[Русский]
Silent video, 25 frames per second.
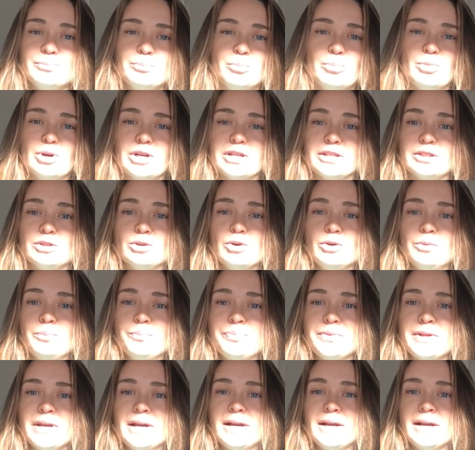
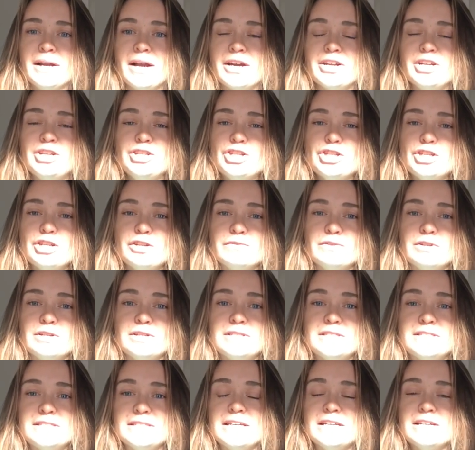Бордо,
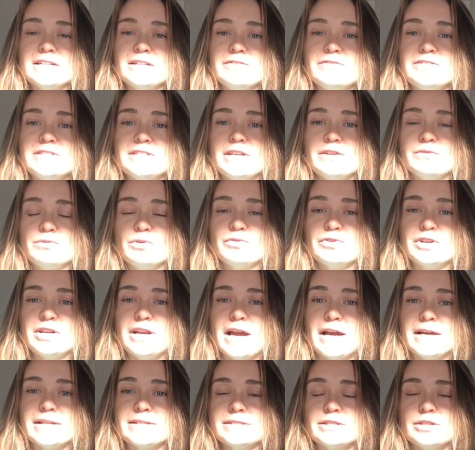коричневый, серый, все его
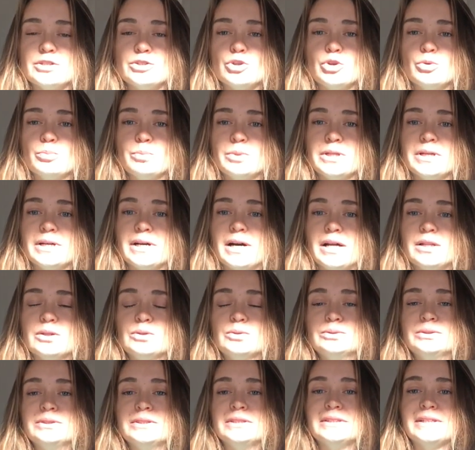вариации, теплый,
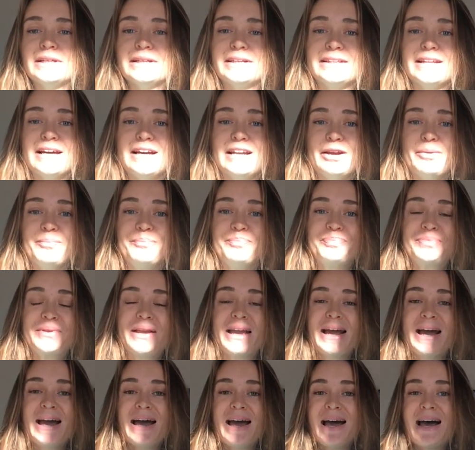холодный и так далее.
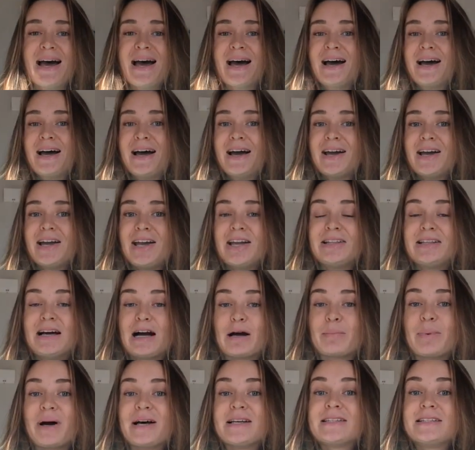
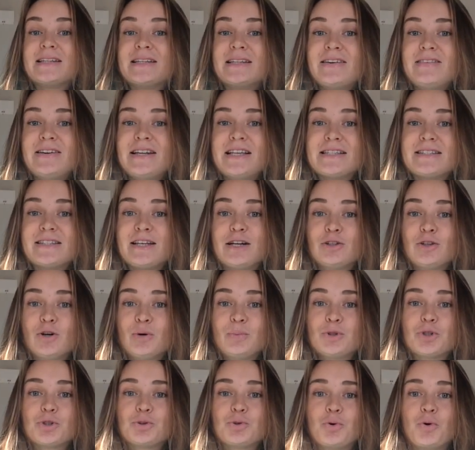Итак, мы остановились на
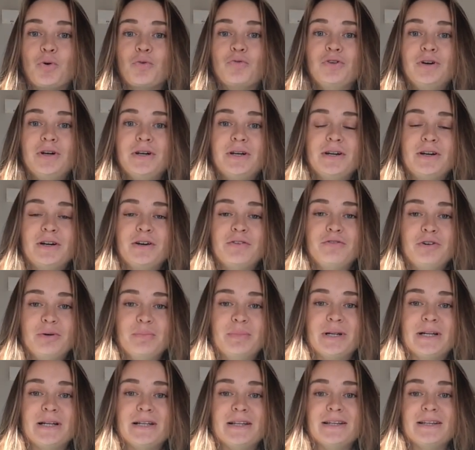том, что вы
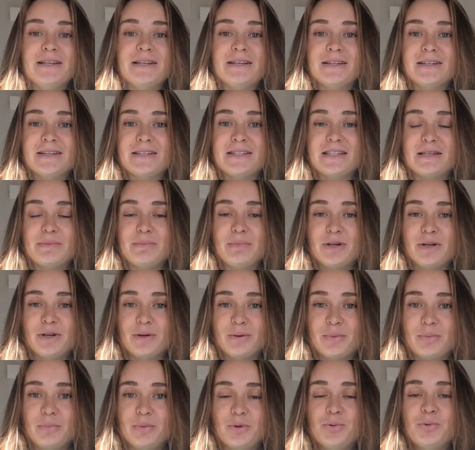выбрали
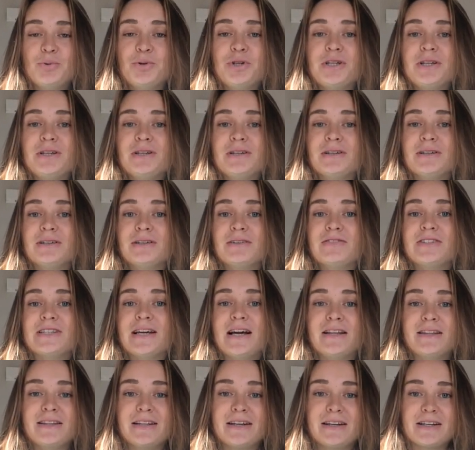себе брюки,
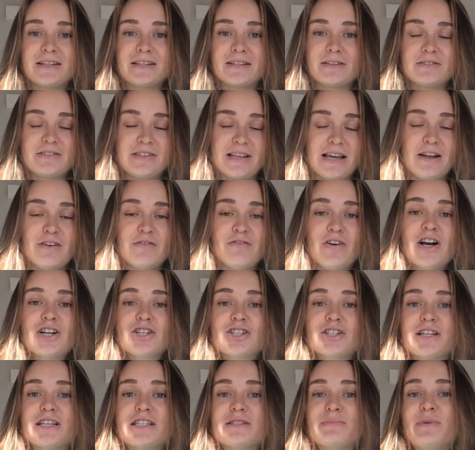взяли, на, взяли ваш
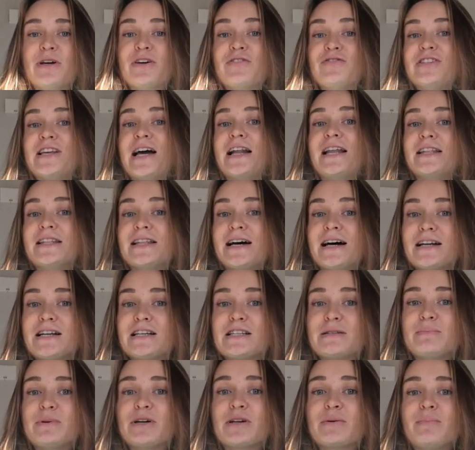размер, взяли на
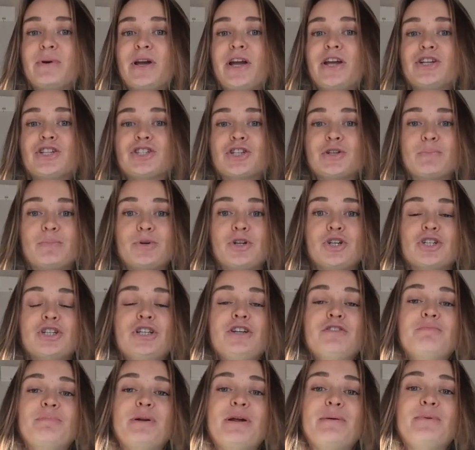размер меньше,
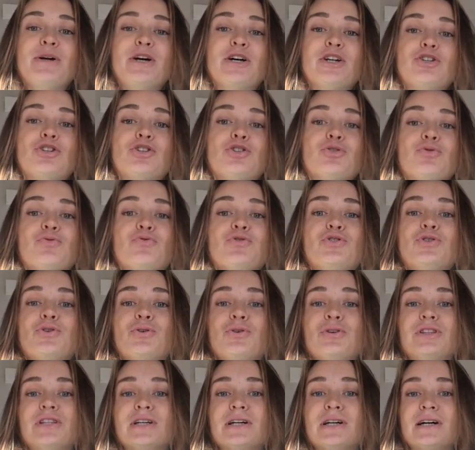пришли в примерочную, все
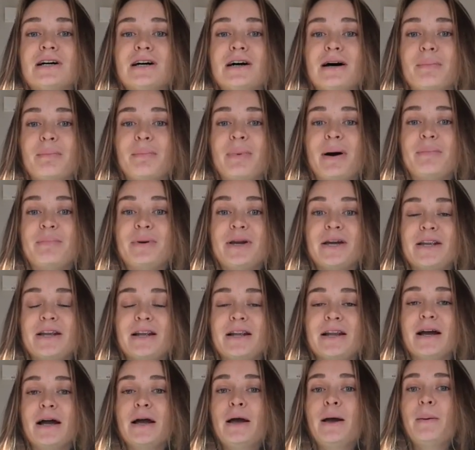это
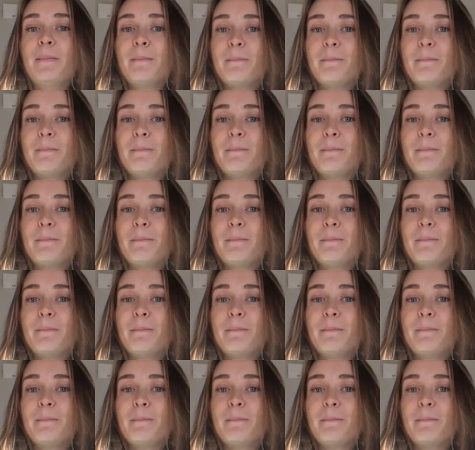померили.